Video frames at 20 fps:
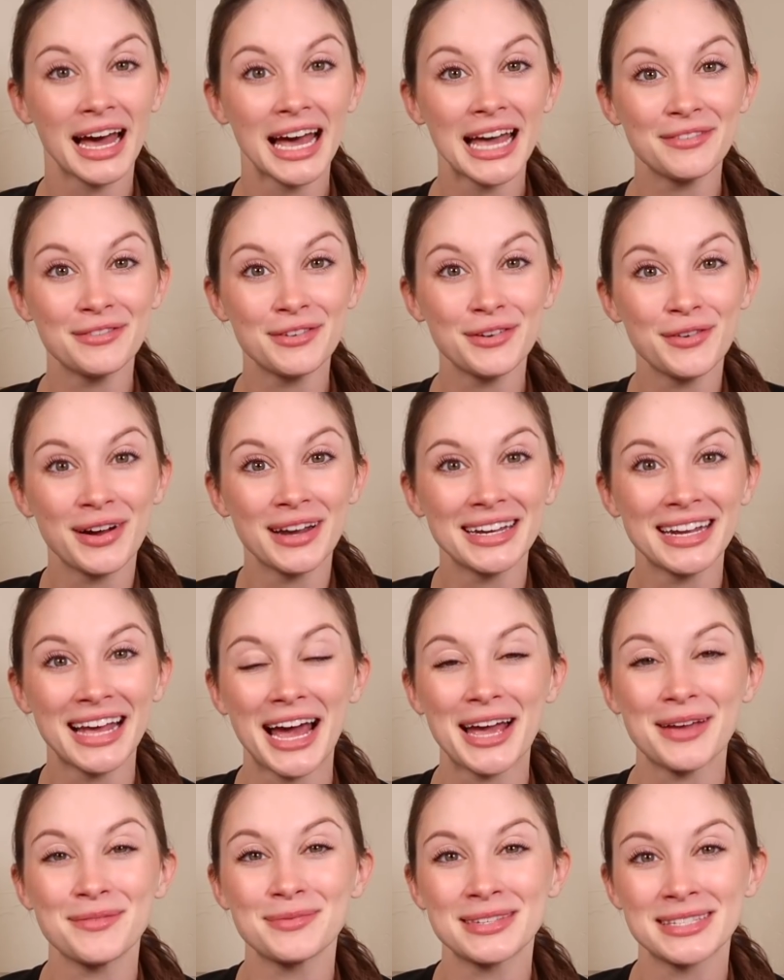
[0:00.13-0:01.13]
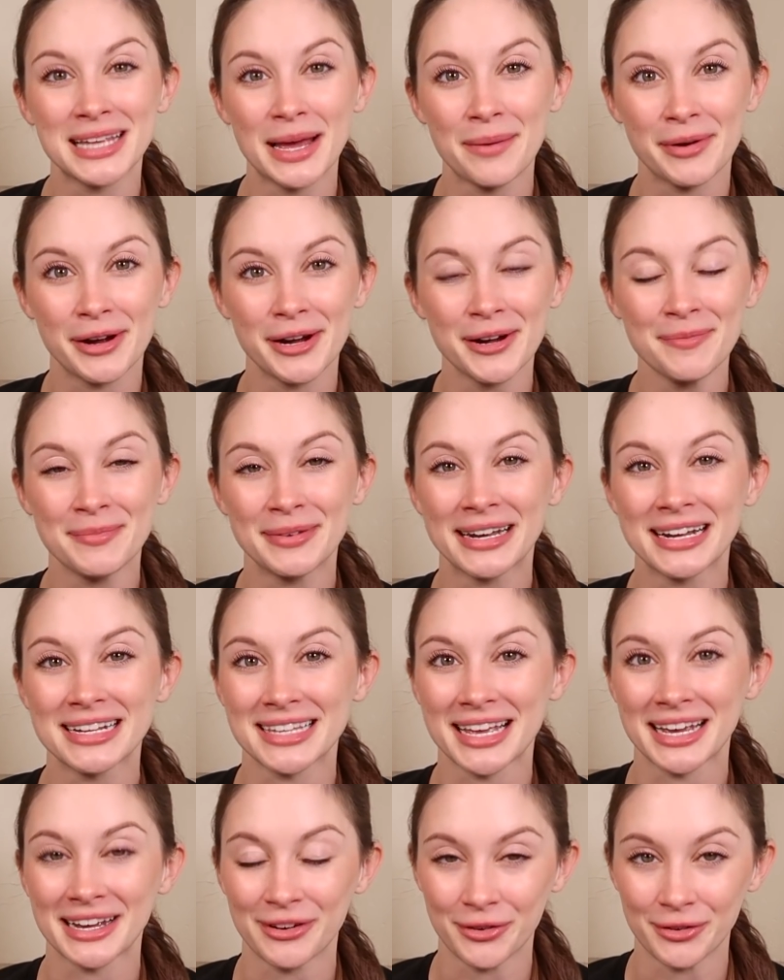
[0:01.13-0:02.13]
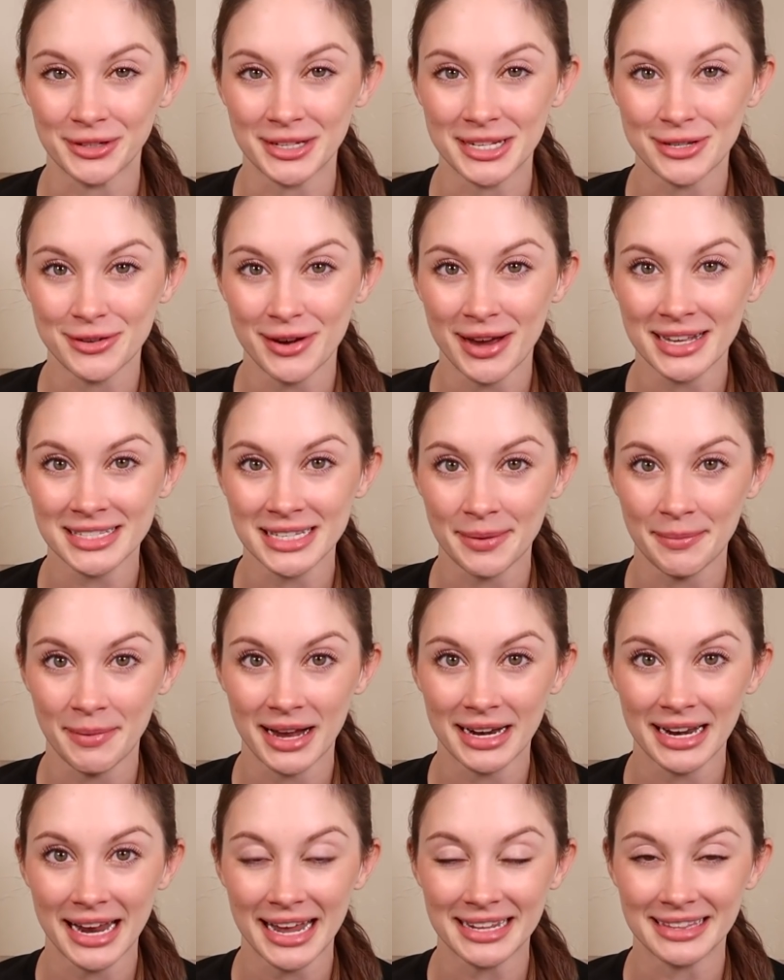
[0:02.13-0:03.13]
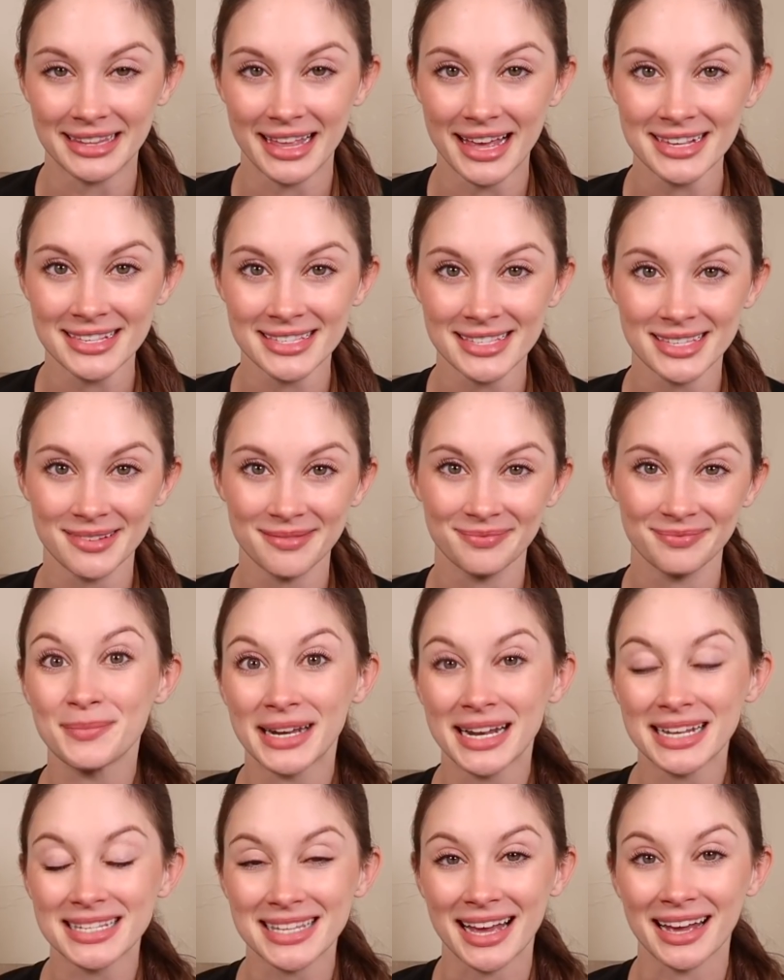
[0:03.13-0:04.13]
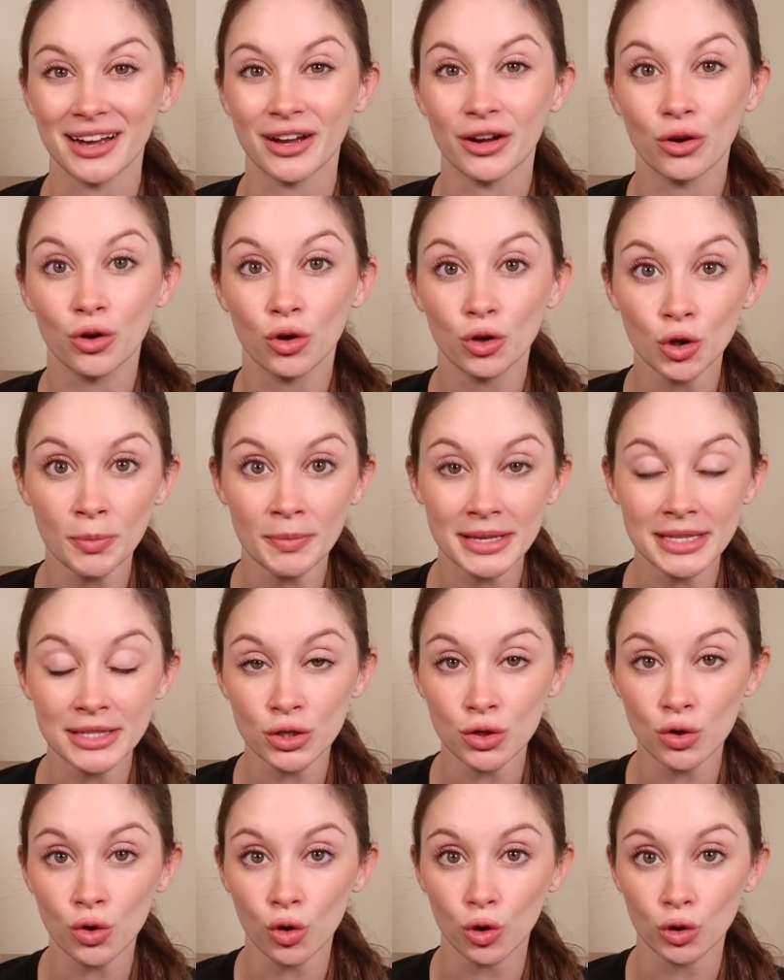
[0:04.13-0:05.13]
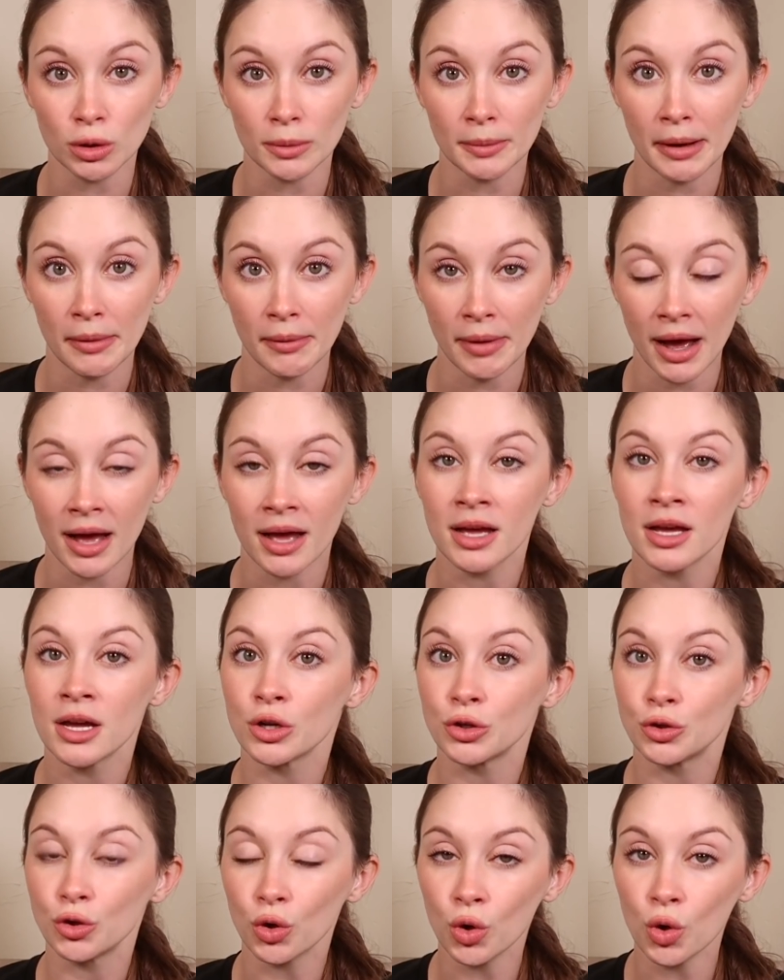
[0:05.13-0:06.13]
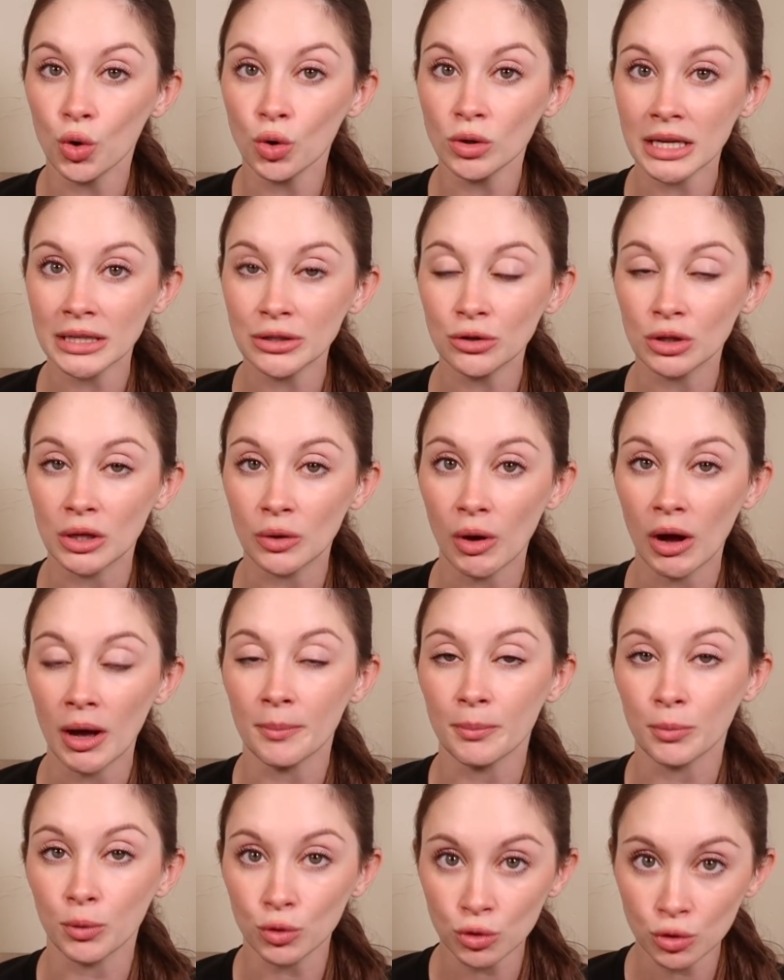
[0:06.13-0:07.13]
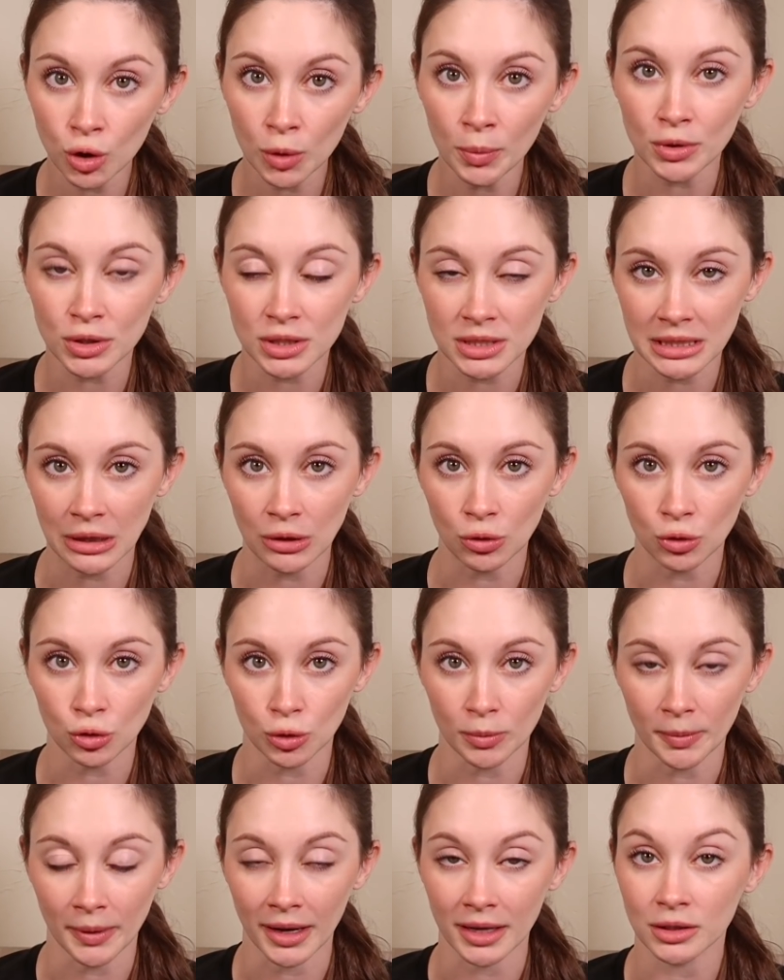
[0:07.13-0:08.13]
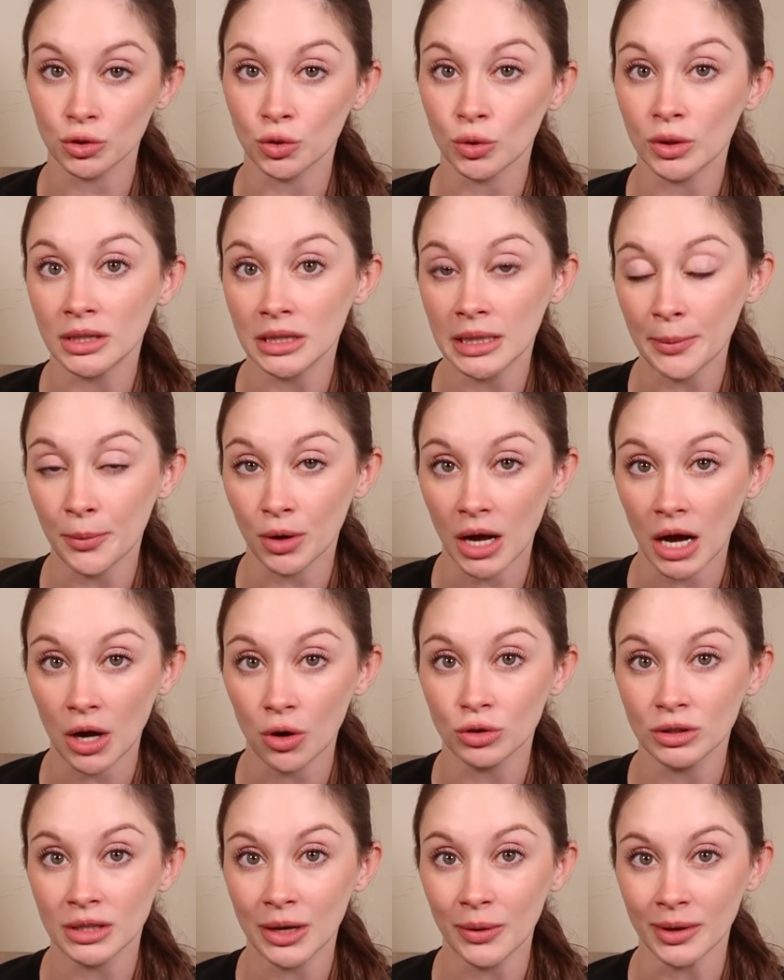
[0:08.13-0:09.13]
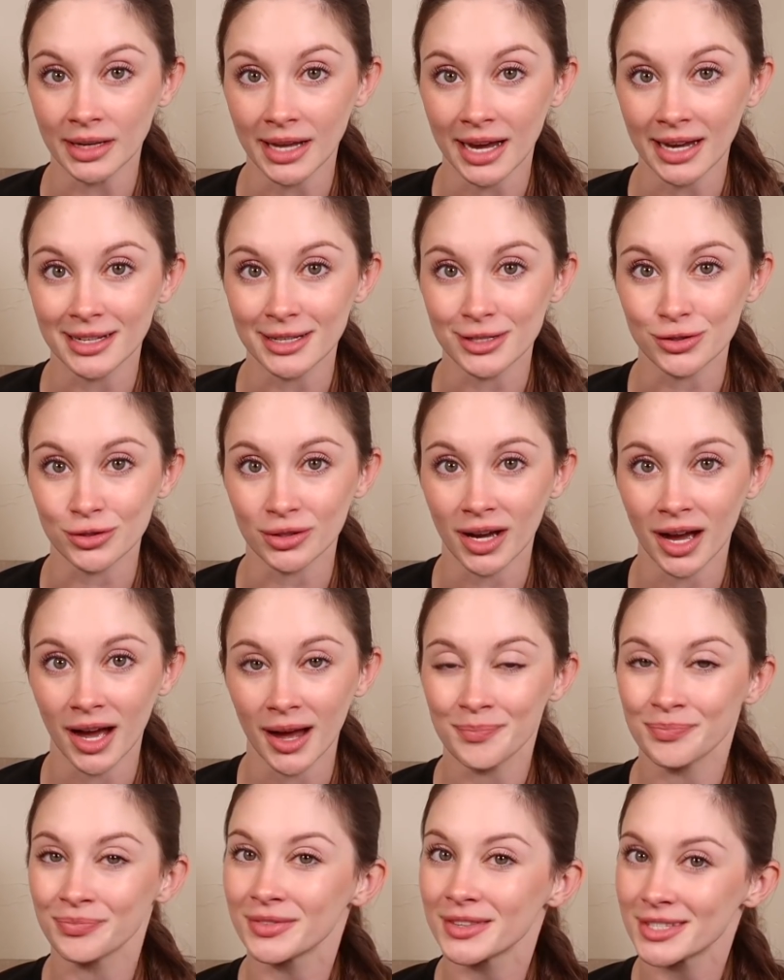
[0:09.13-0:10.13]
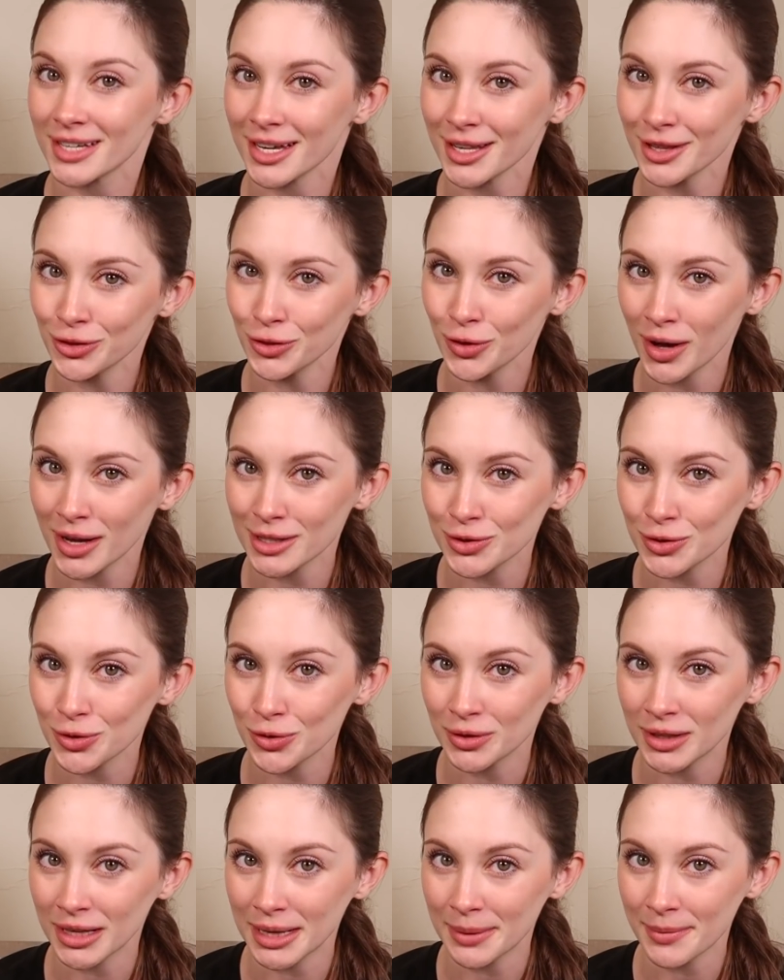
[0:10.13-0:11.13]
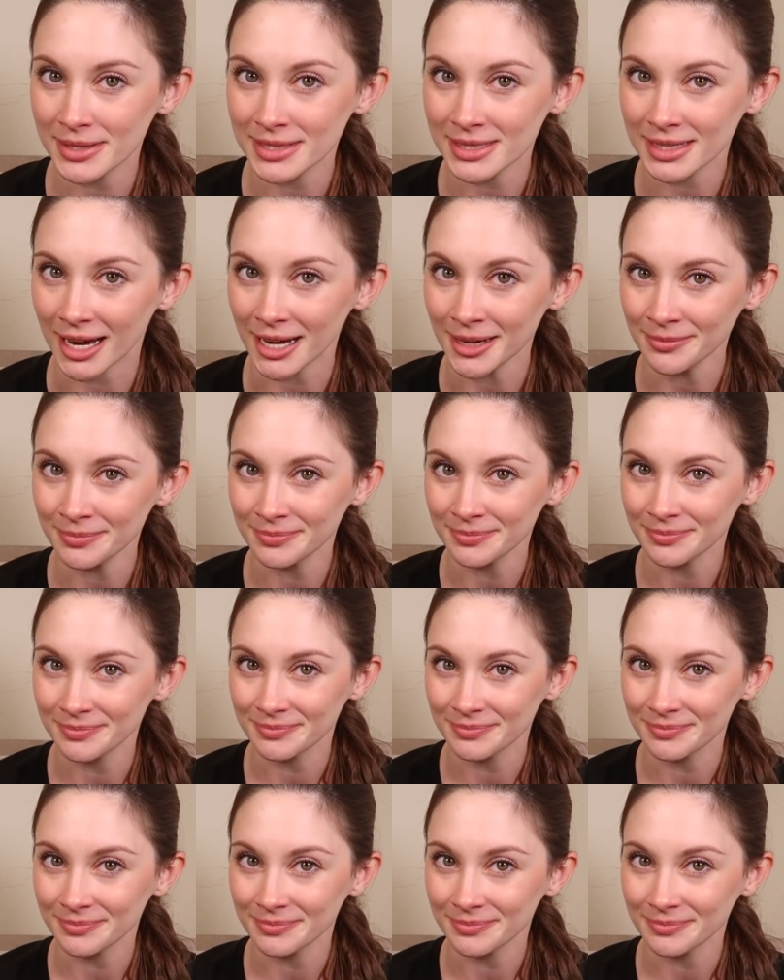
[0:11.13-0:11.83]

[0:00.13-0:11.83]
Hi everyone, I'm Summer. 皆さん、こんにちは。サマーレインです。皆さん、この3つの言葉は旅行などでは最も使う言葉と言っても過言ではないですが、ちゃんと発音できますか